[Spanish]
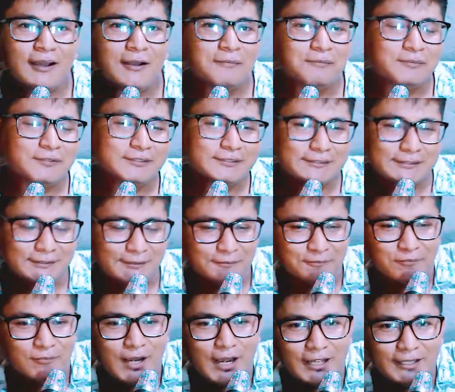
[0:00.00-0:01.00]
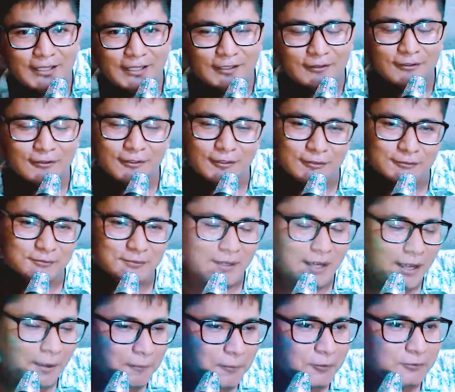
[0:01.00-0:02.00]
Ya, pues sí, manito, y nos
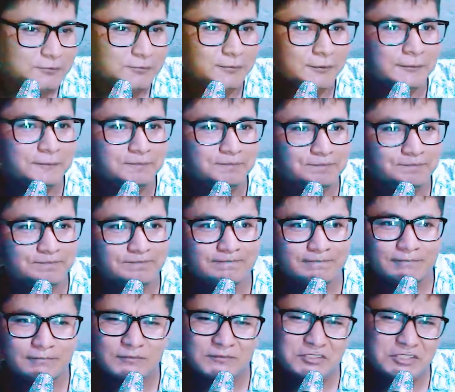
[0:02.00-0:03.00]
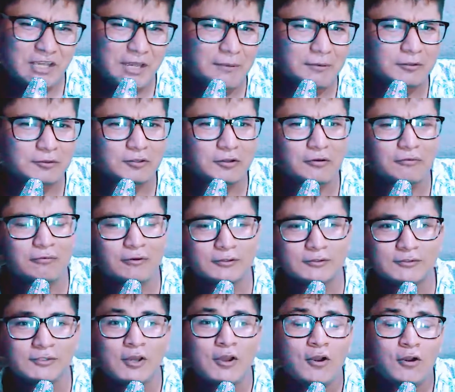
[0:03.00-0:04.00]
vamos, pe. Chévere, todo
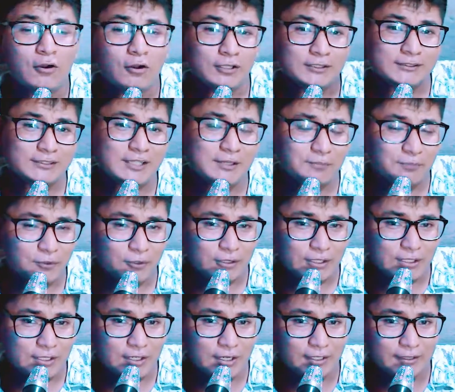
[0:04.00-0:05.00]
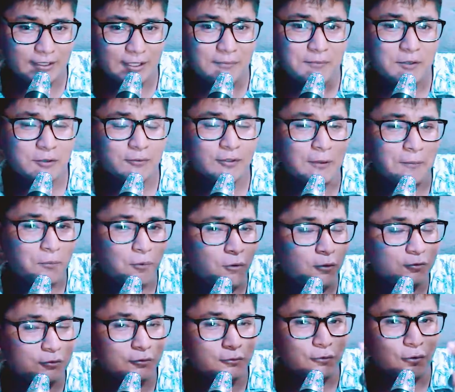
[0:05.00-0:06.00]
fotos. En ese tiempo yo tenía también una
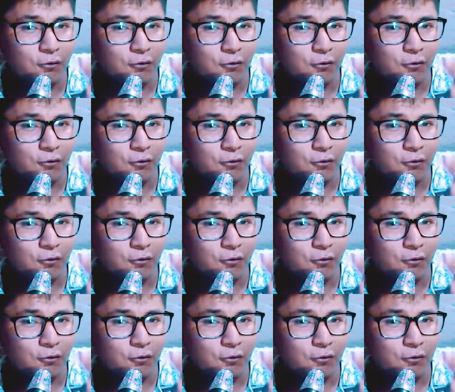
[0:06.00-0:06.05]
moto